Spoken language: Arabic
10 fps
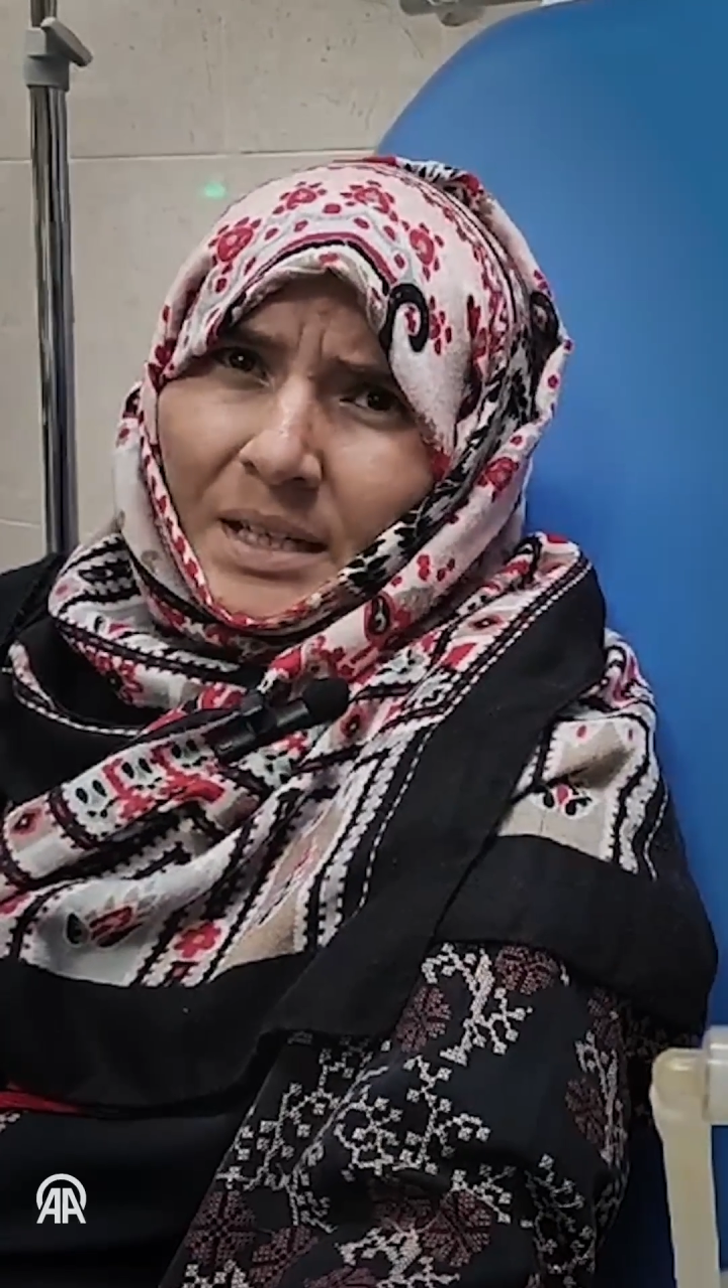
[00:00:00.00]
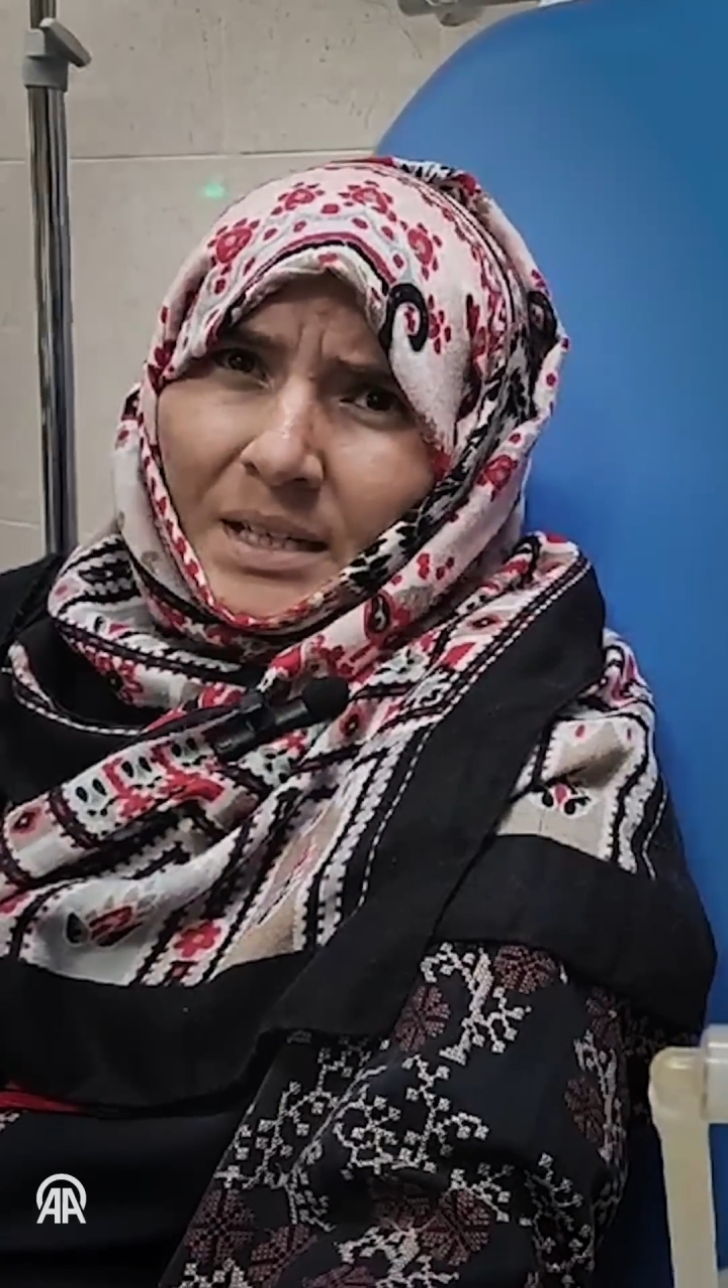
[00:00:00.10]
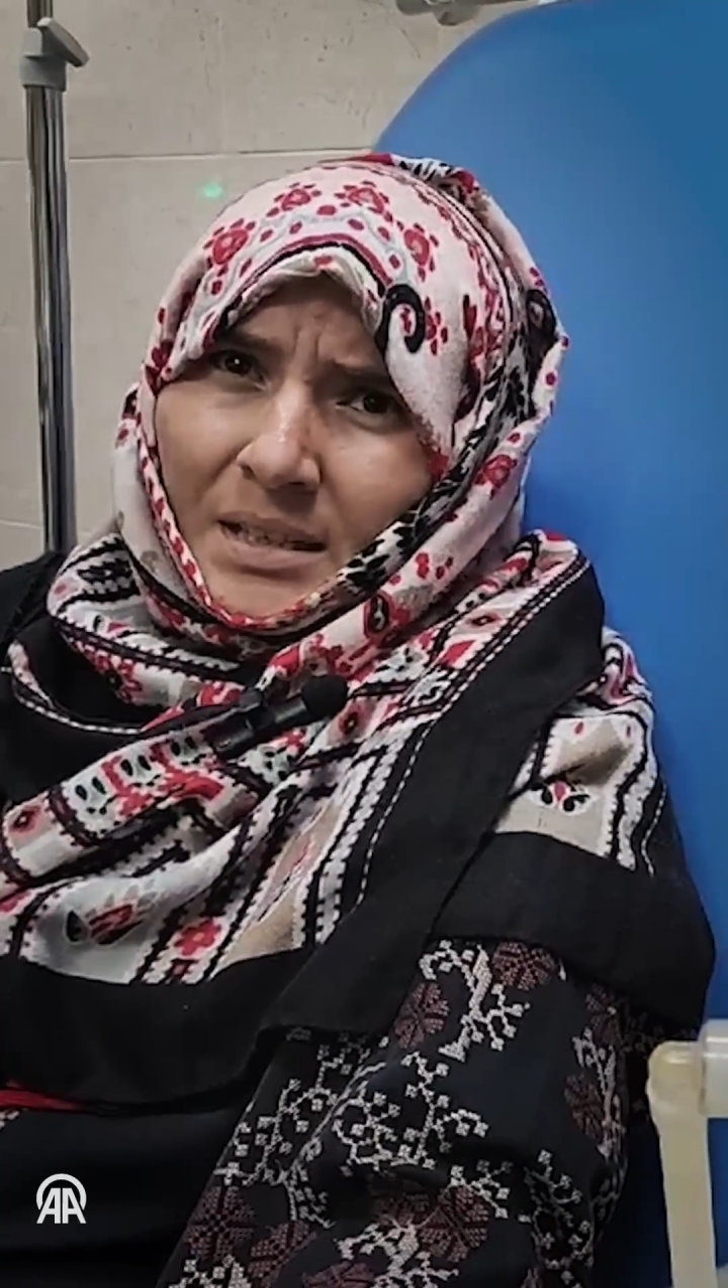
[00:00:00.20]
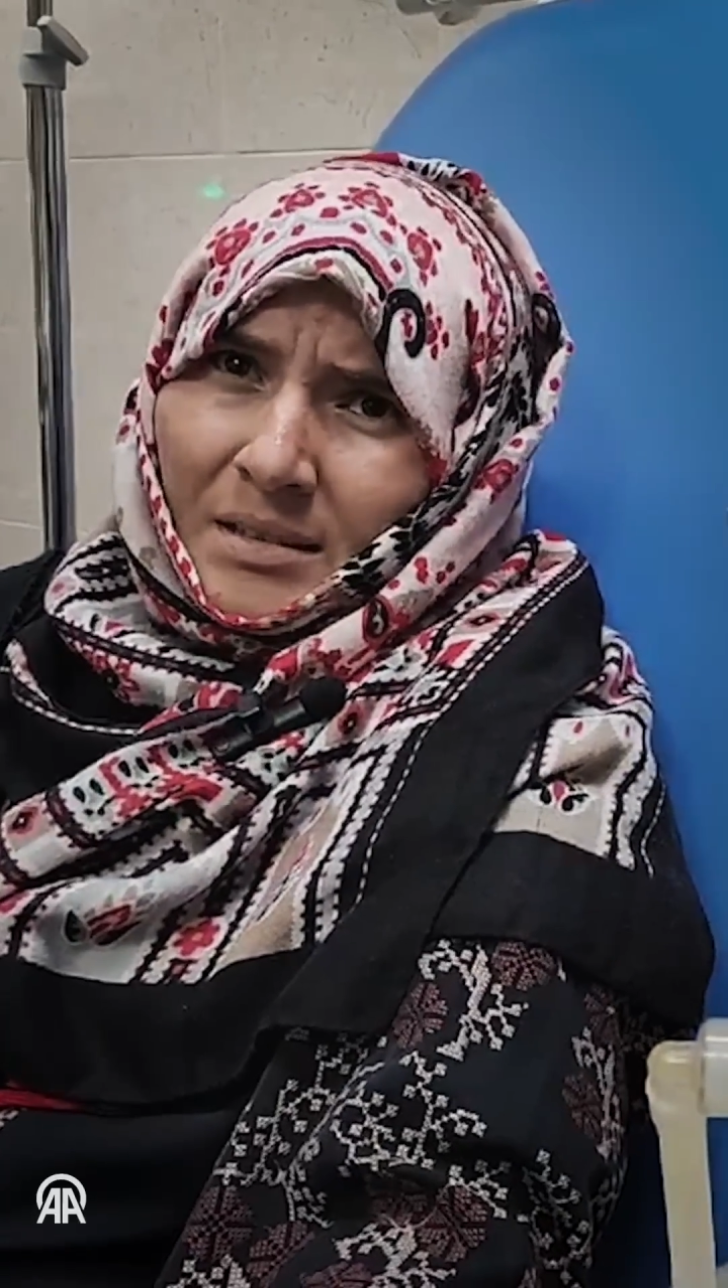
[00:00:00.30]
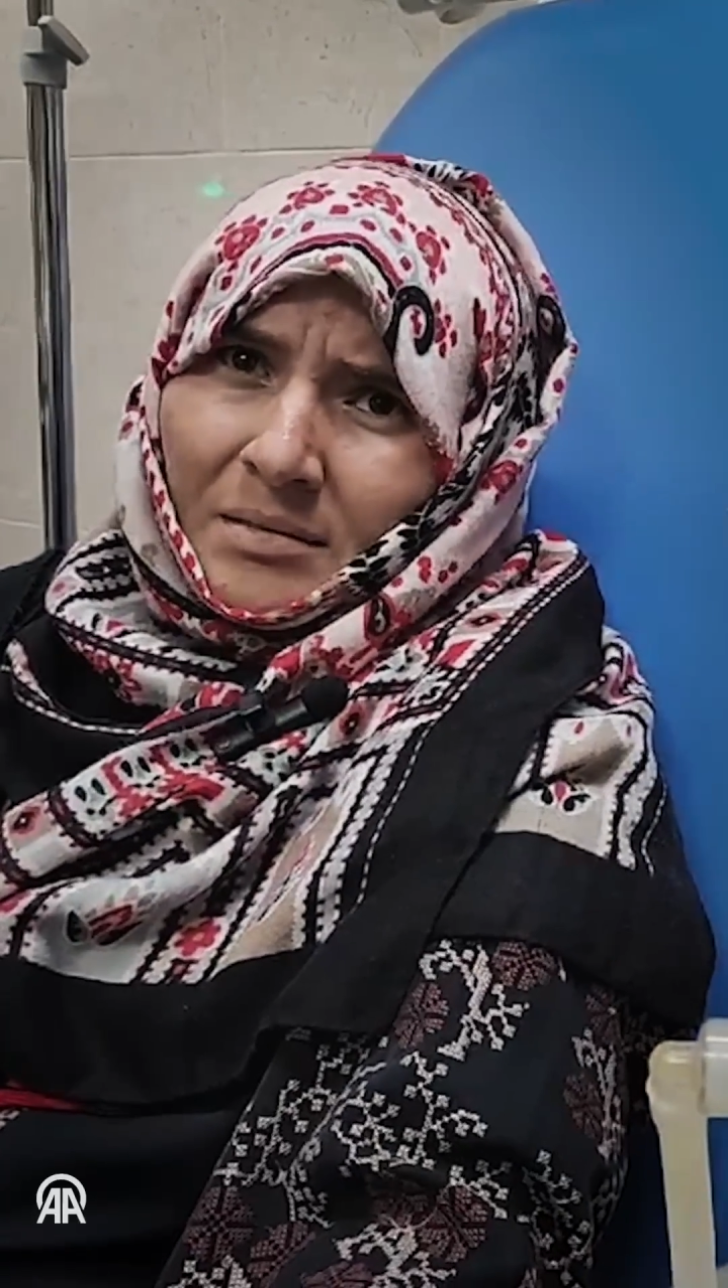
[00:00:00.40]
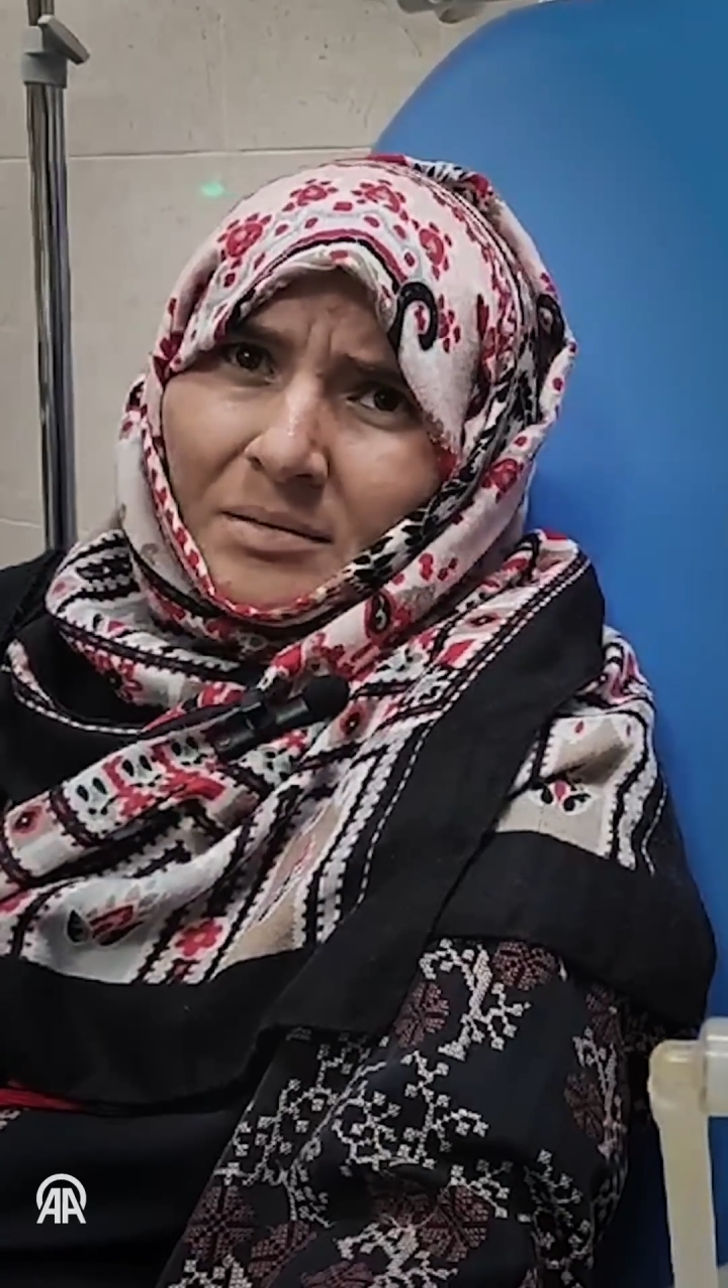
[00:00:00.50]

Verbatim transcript: يعني